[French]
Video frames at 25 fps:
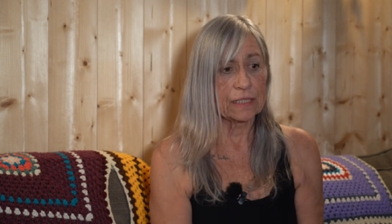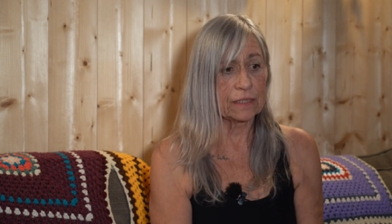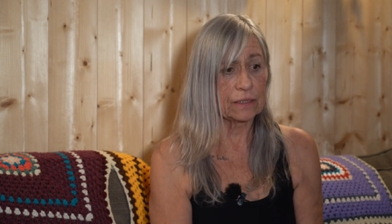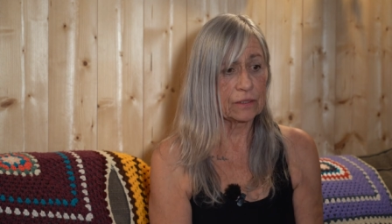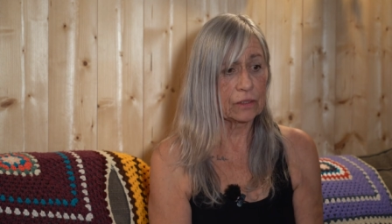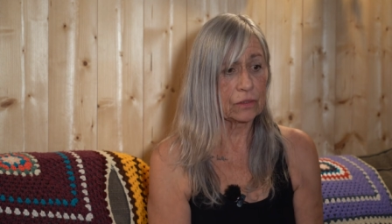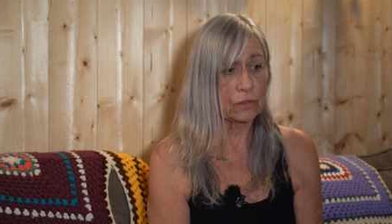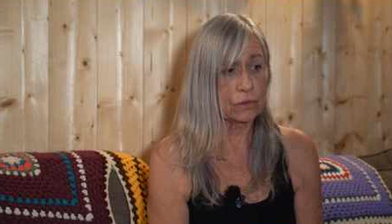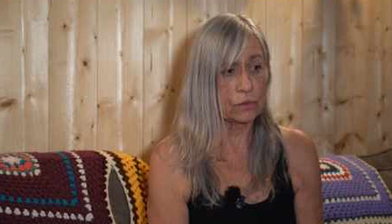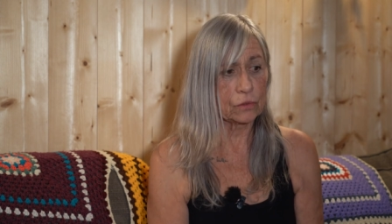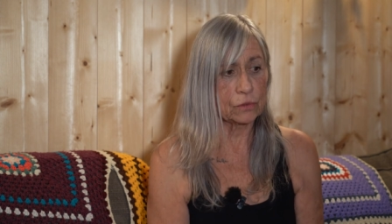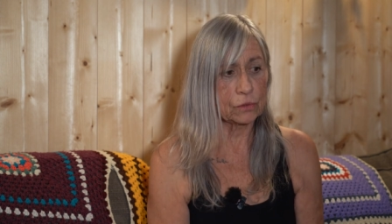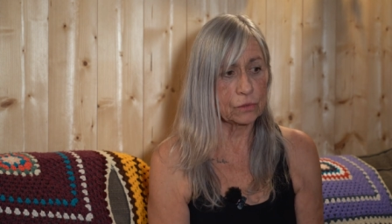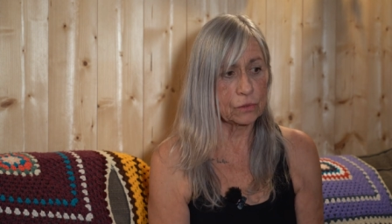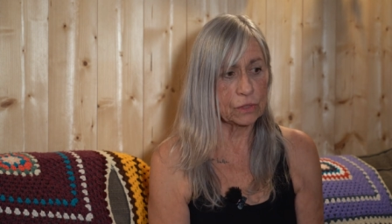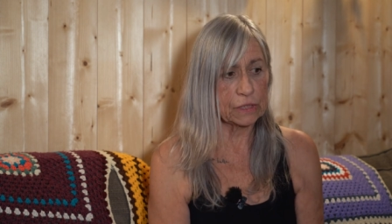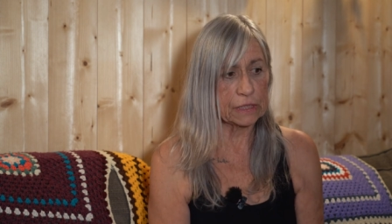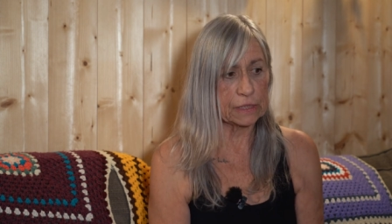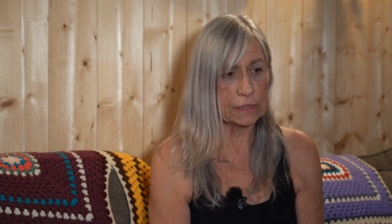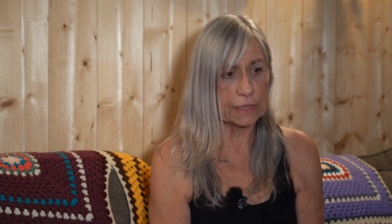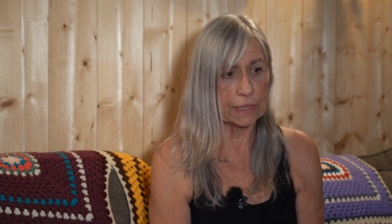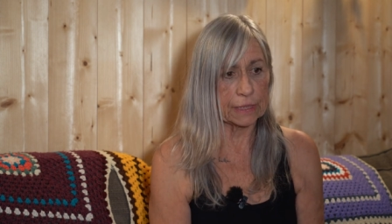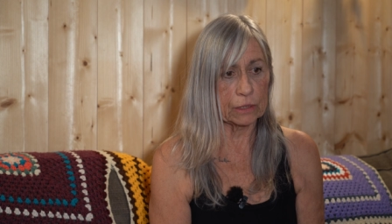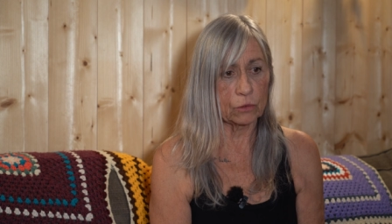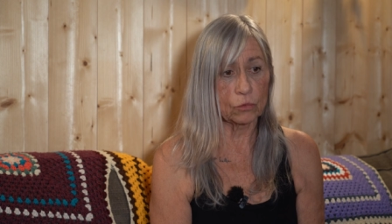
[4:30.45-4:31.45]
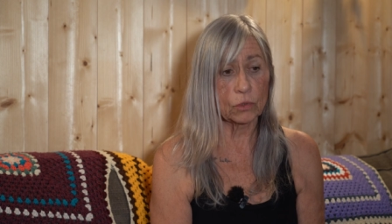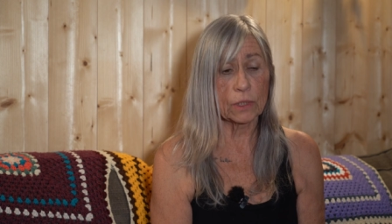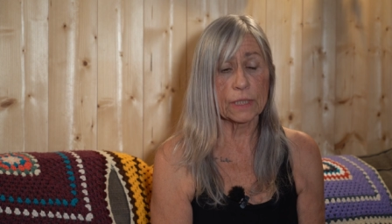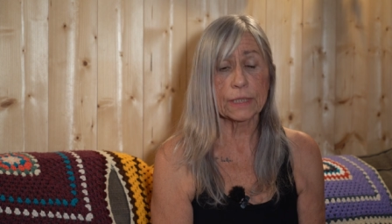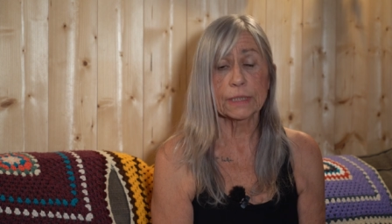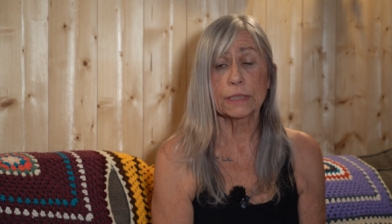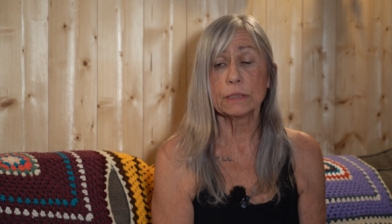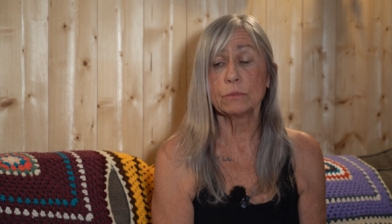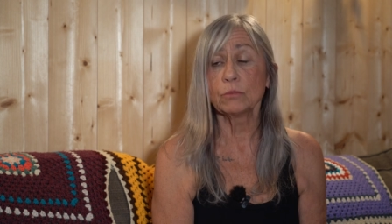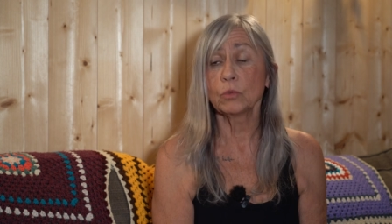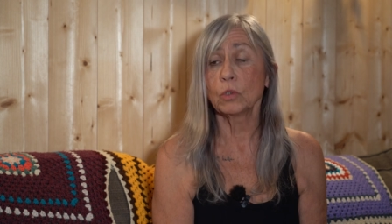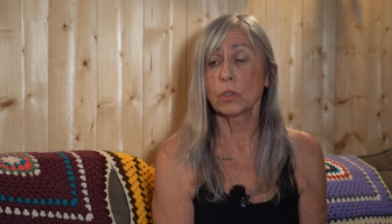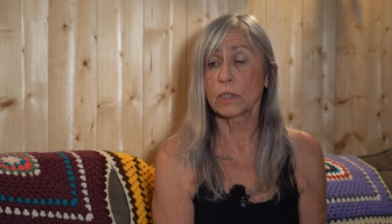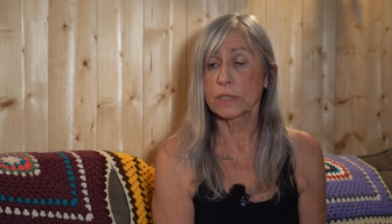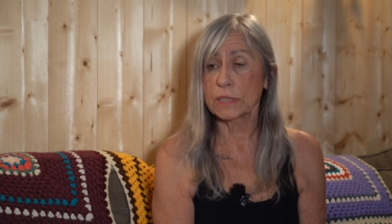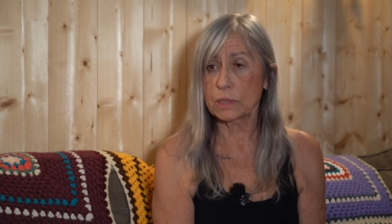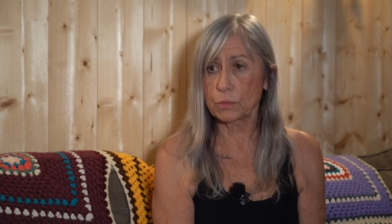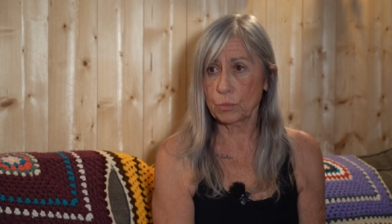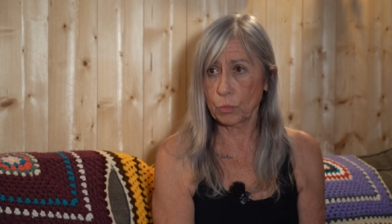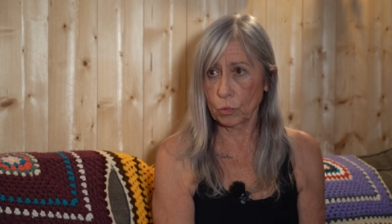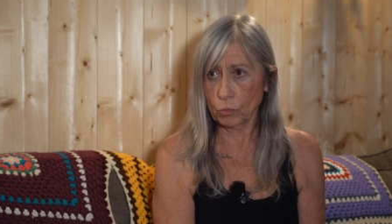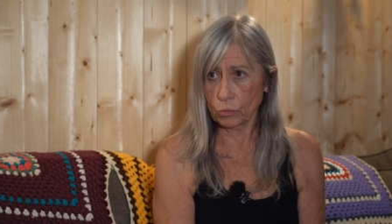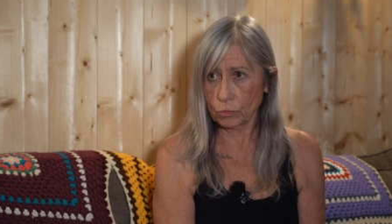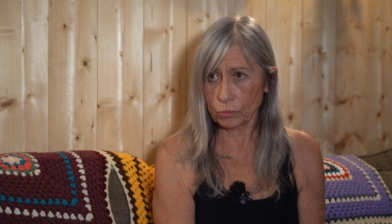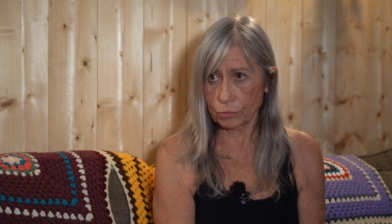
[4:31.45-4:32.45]
Euh, c'est un yoga qui me
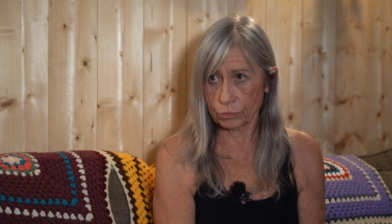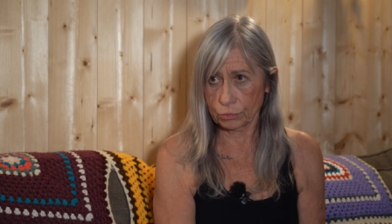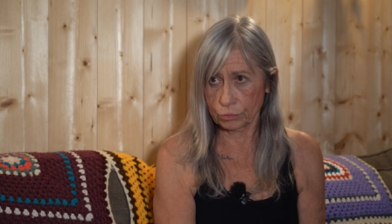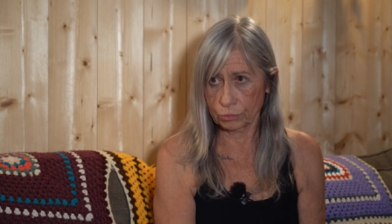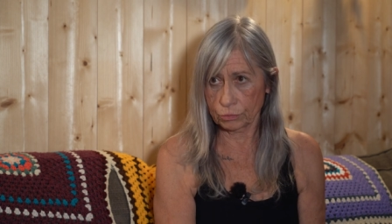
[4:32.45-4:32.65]
correspond,